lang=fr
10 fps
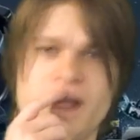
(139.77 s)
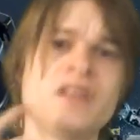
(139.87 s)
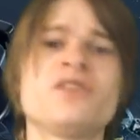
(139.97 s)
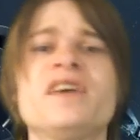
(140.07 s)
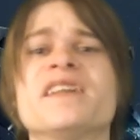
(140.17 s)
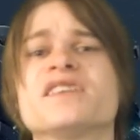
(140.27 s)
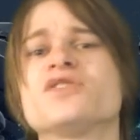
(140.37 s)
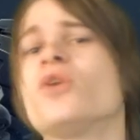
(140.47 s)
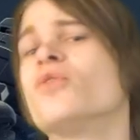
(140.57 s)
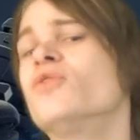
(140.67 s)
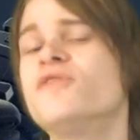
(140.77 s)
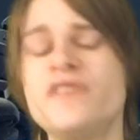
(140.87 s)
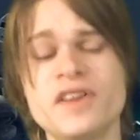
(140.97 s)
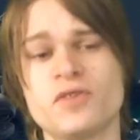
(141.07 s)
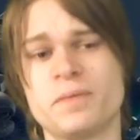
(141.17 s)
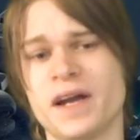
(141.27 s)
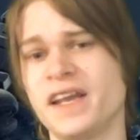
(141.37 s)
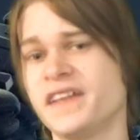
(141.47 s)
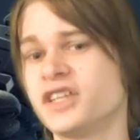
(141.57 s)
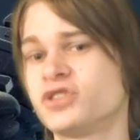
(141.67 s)
Attendez un instant, le fait de parler
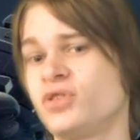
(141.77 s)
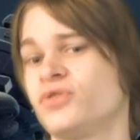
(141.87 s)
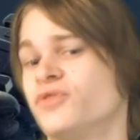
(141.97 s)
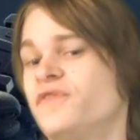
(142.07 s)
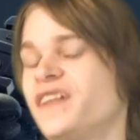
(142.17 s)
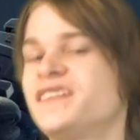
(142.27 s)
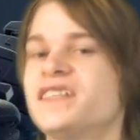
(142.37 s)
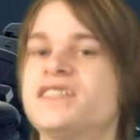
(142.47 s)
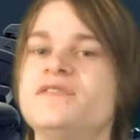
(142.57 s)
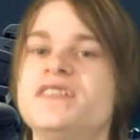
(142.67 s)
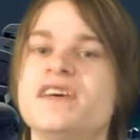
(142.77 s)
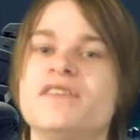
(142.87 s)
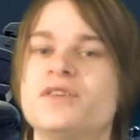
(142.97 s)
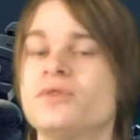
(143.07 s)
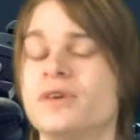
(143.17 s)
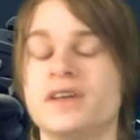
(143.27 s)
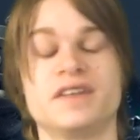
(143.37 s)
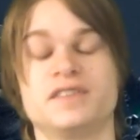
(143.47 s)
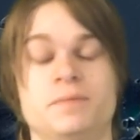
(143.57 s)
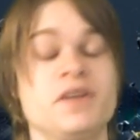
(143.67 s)
à des gens, de faire des activités avec eux,
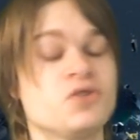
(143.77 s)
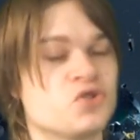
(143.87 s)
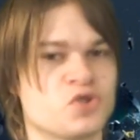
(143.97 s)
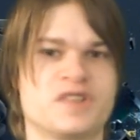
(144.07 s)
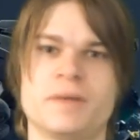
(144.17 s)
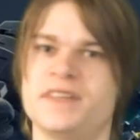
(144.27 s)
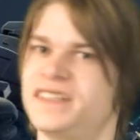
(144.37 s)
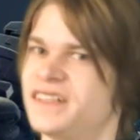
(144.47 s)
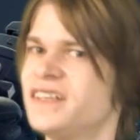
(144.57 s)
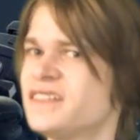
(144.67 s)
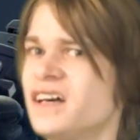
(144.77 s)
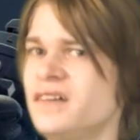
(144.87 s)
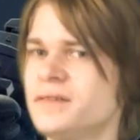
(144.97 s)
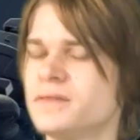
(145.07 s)
c'est pas se sociabiliser ça